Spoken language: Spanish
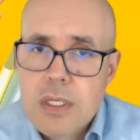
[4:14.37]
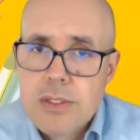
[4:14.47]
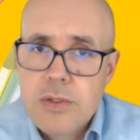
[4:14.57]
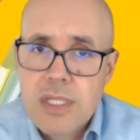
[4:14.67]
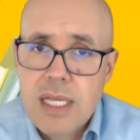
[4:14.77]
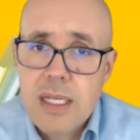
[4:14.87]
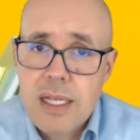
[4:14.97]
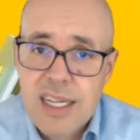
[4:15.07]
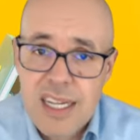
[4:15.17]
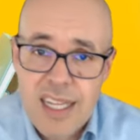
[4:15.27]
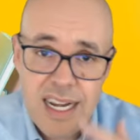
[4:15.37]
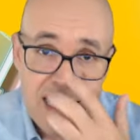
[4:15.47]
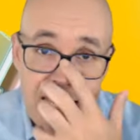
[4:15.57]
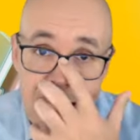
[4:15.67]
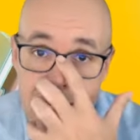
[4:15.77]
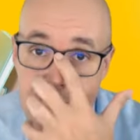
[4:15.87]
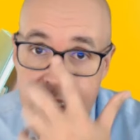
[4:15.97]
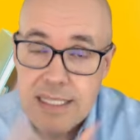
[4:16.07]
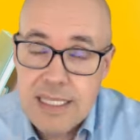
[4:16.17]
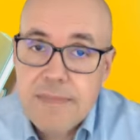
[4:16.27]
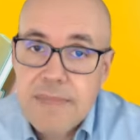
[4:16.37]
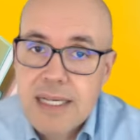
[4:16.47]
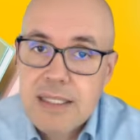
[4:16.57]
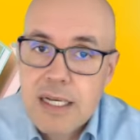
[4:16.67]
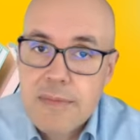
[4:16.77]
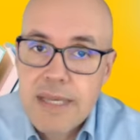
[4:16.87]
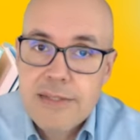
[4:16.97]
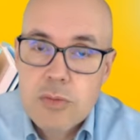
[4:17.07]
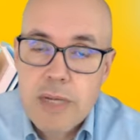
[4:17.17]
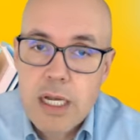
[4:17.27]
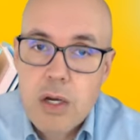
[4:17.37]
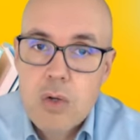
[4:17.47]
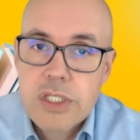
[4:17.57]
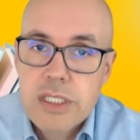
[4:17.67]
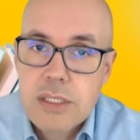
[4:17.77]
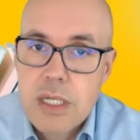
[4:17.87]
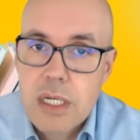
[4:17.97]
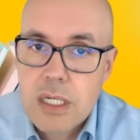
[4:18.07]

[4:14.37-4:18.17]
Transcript: Si usted requiere de más entrenamiento y más coaching,